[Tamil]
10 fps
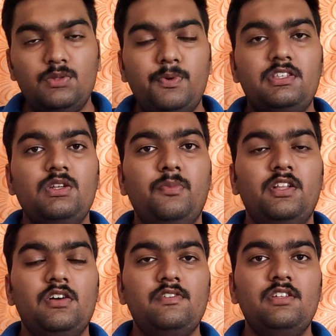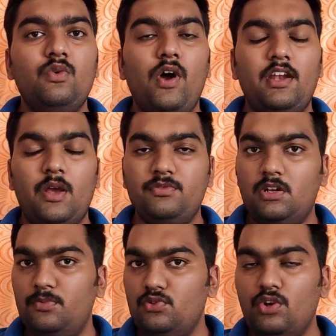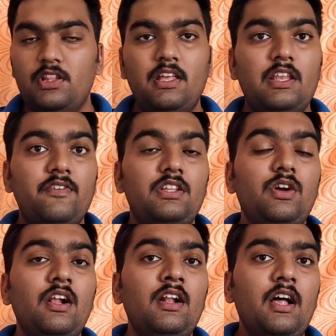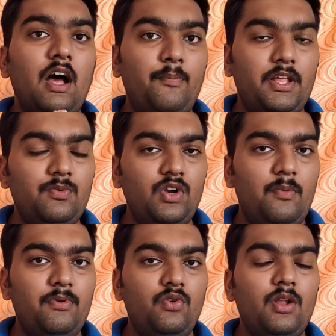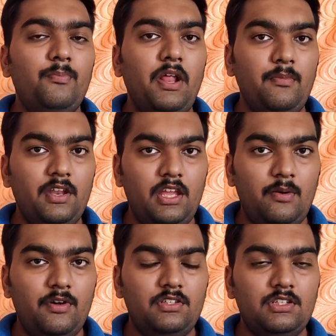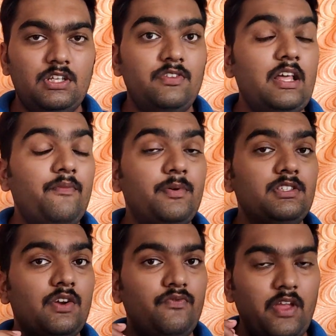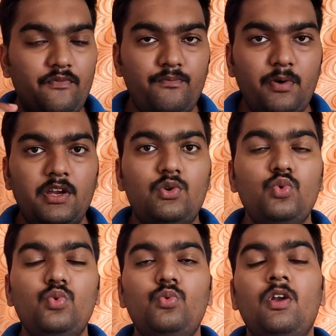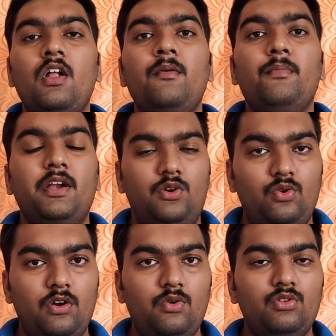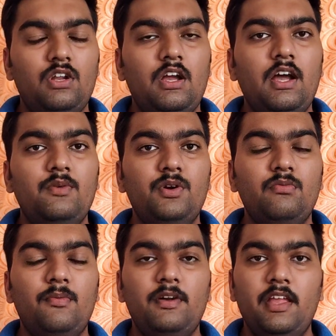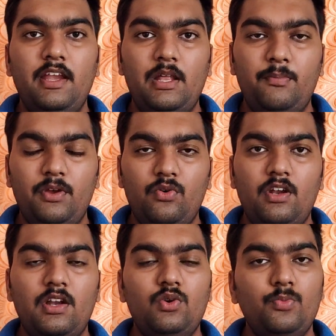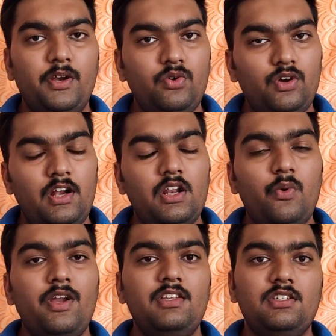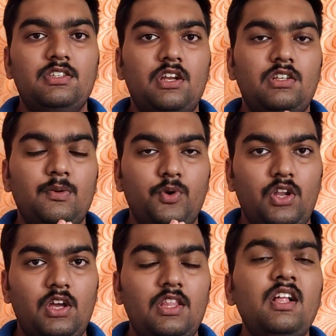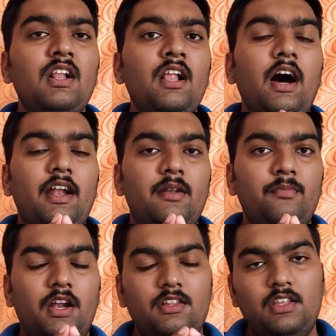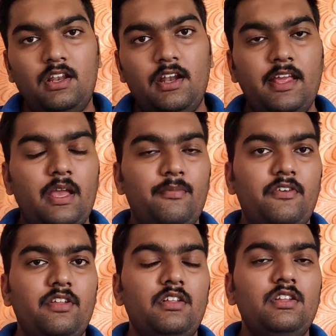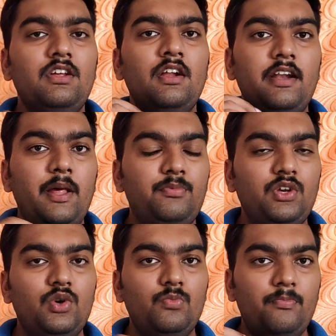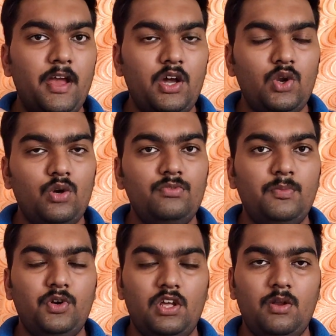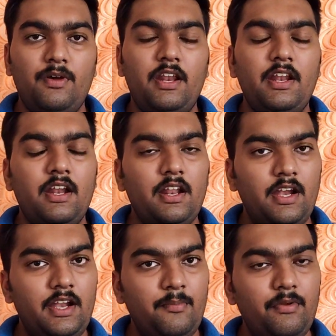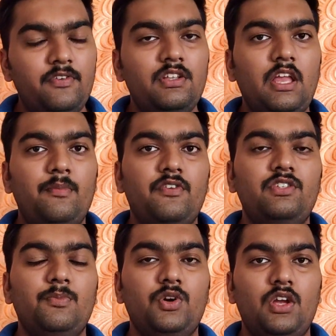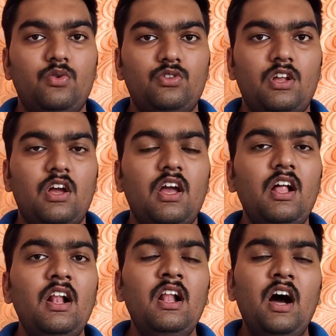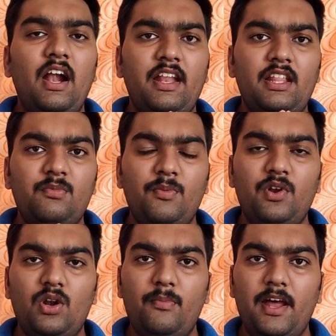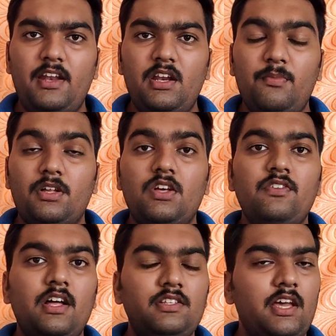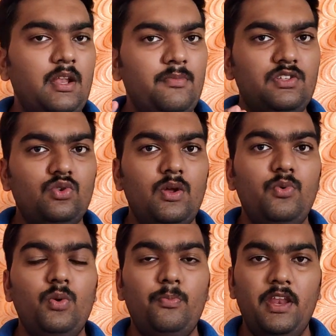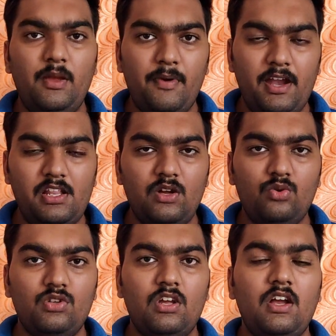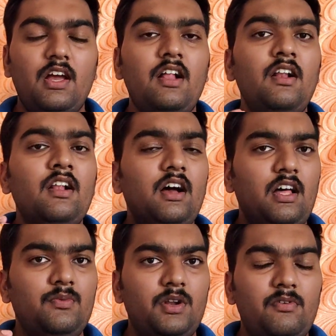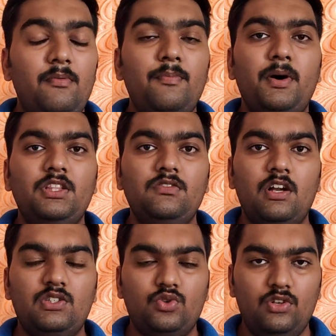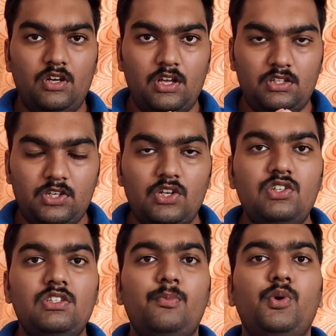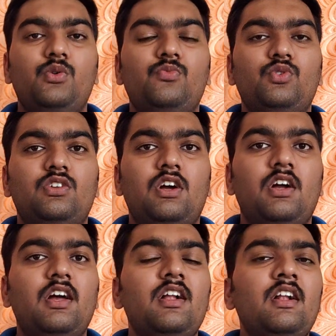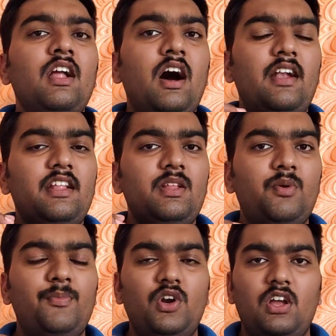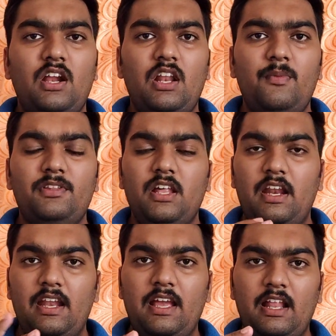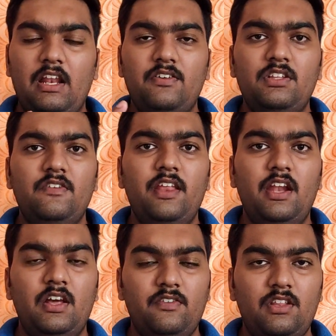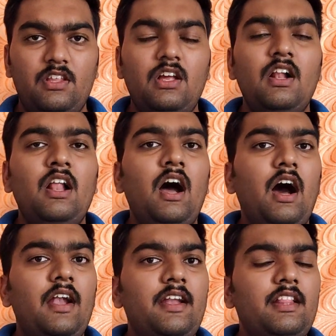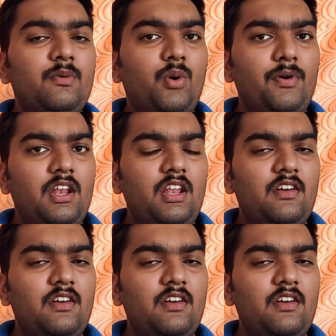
ஸ்பெக்ஸ்னு பார்த்தா வந்து குவாட் காம் செட்டப்னு சொல்லியிருந்தேன் இதில் வந்து பதிமூணு எம்பி கொண்ட பிரைமரி கேமரா சென்சர் வந்து அப்பச்சர் எஃப் பாயிண்ட் டூ பாயிண்ட் டூவில் கொடுத்துருக்காங்க அது மட்டும் இல்லாமல் எயிட் எம்பி கொண்ட டூ பாயிண்ட் டூ அல்ட்ரா ஒயிட் சென்சாருக்கு சப்போர்ட் ஆகுது அண்ட் அடுத்த ரெண்டு கேமரா அதாவது டெப்த்துக்கும் மேக்ரோக்கும் சப்போர்ட் ஆகிற மாதிரி ரெண்டு ரெண்டு எம்பி வந்து கேமரா சப்போர்ட் ஆகி கொடுத்துருக்காங்க அண்ட் இந்த மொபைலோட பேட்டரின்னு பார்த்தா வந்து அஞ்சாயிரம் எம்ஹெச் கொண்ட ஒரு பெரிய பேட்டரி தான் கொடுத்துருக்காங்க அது மட்டும் இல்லாமல் பத்து வாட்ஸ் கொஞ்சம் சார்ஜிங் சப்போர்ட்டும் கொடுத்துருக்காங்க அண்ட் இந்த மொபைலோட கலர்னு பார்த்தா ரெண்டு கலரில் வந்து வேரியண்ட்டாக வருது அண்ட் இந்த மொபைல்